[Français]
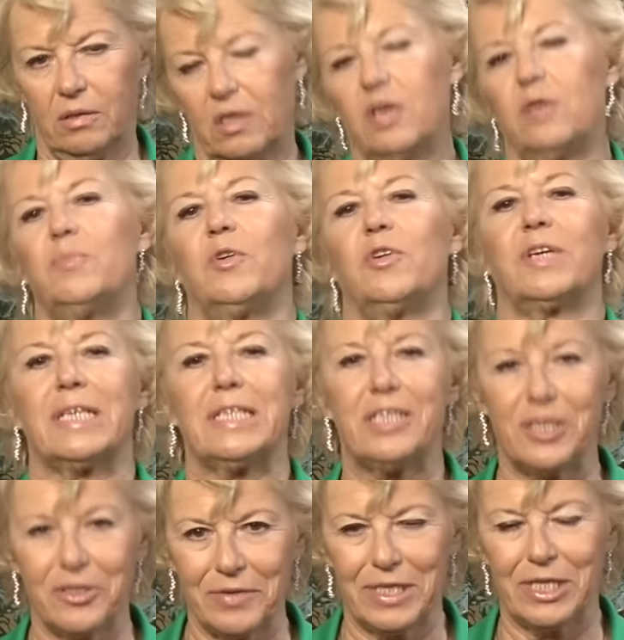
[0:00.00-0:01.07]
Comment
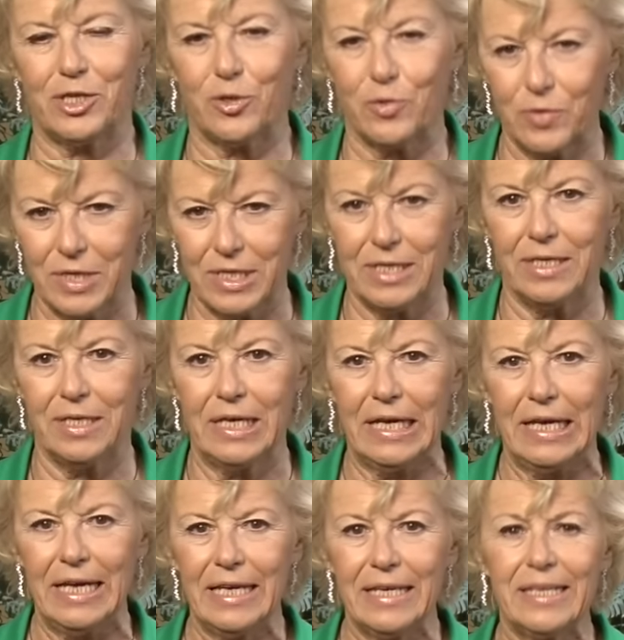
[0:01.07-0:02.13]
Christian Estrosi,
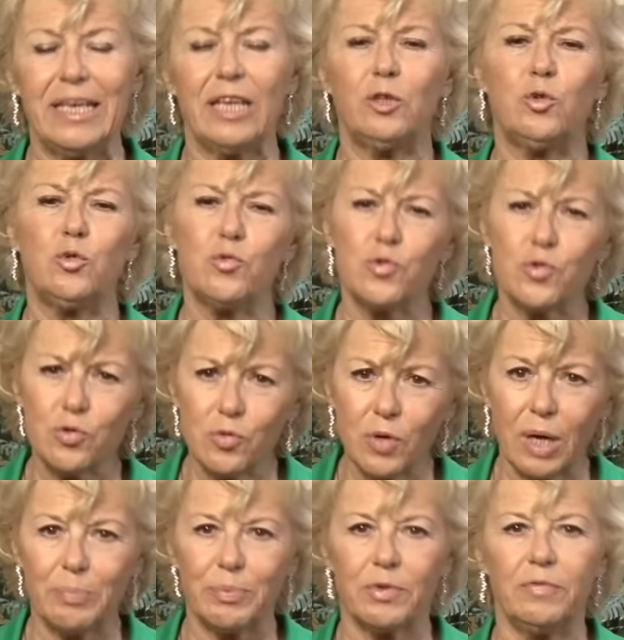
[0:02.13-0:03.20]
qui a toujours
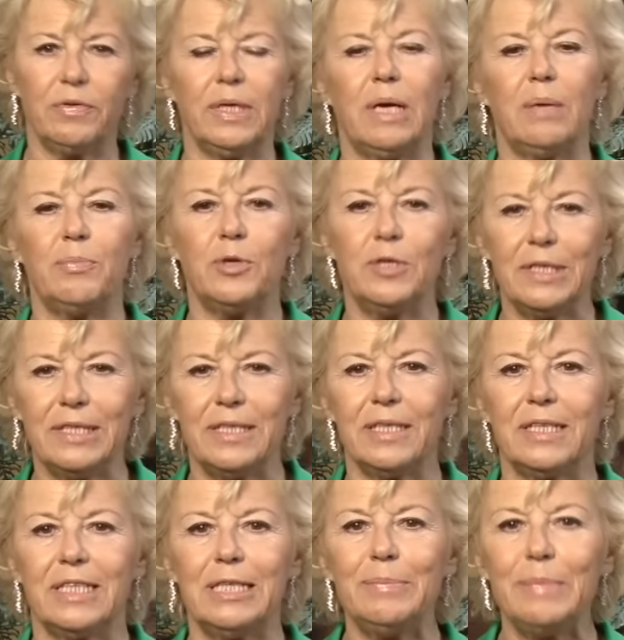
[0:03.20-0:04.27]
approuvé la
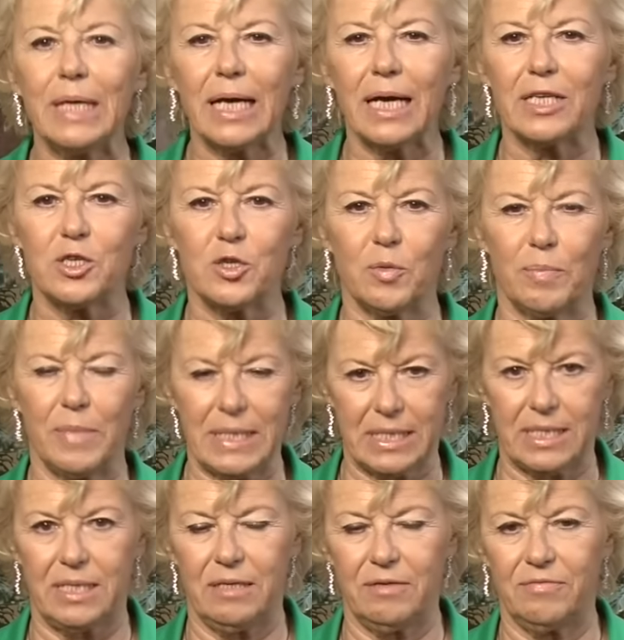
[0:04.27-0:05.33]
politique d'immigration
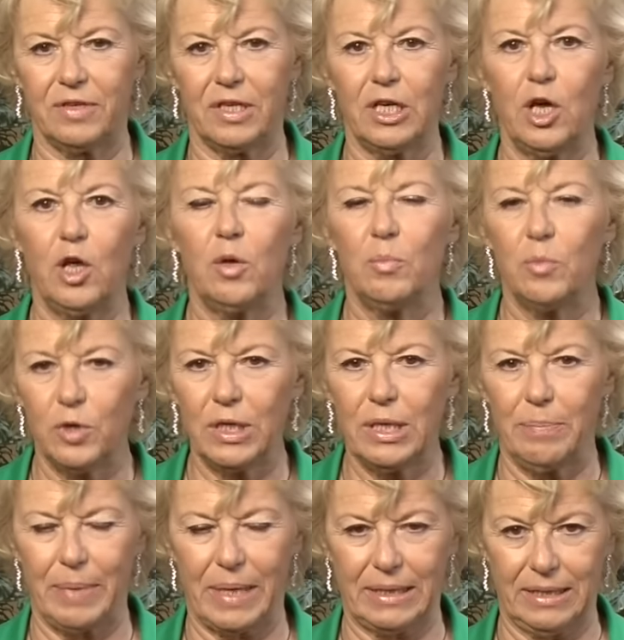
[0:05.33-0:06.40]
massive menée
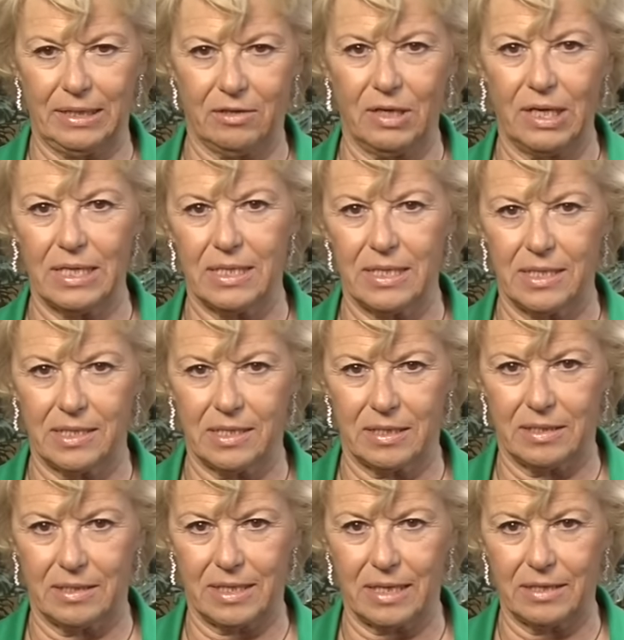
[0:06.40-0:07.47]
par Nicolas
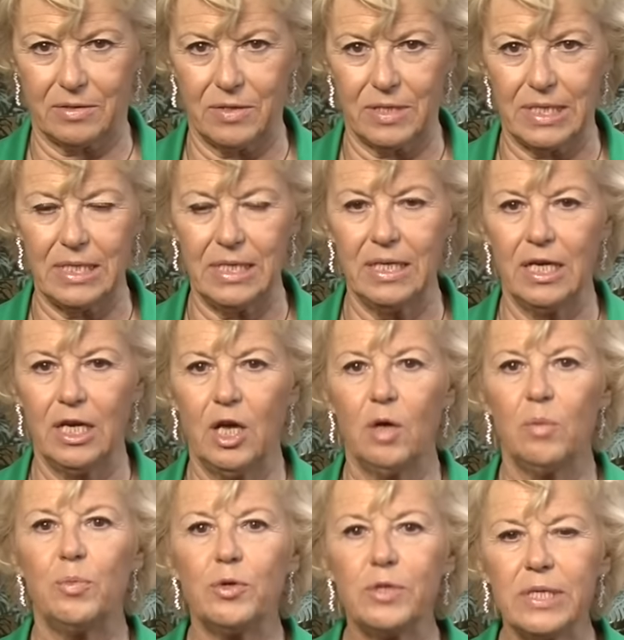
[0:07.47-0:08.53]
Sarkozy,
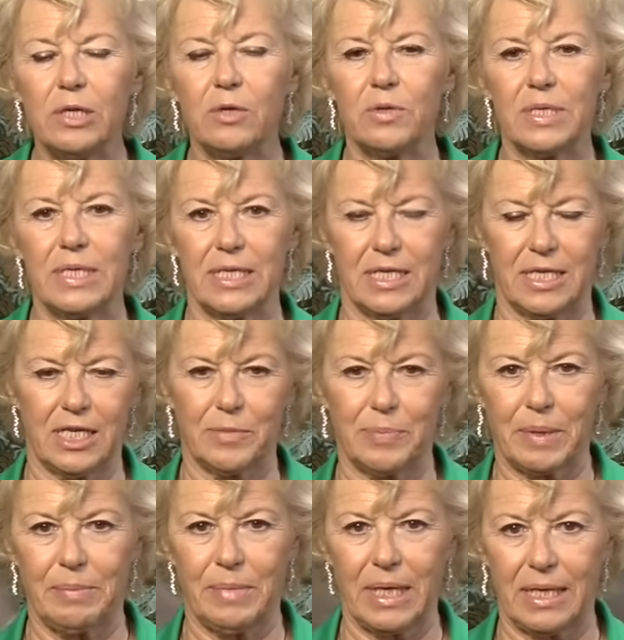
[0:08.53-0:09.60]
peut-il oser
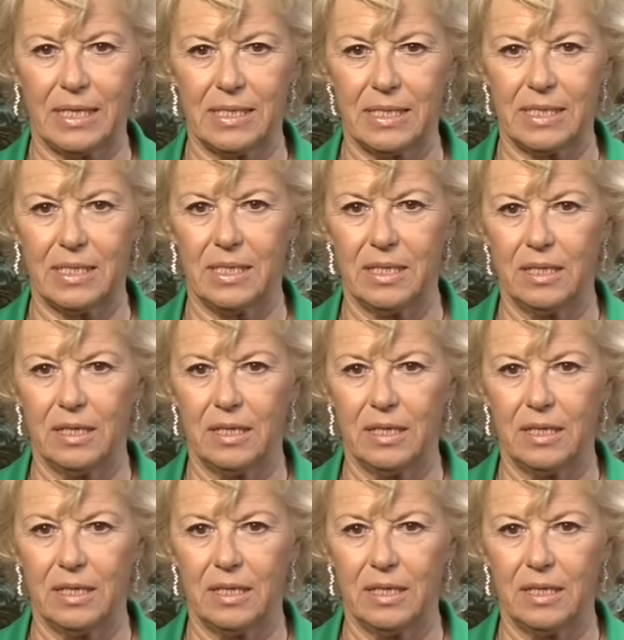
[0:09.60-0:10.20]
s'exprimer ainsi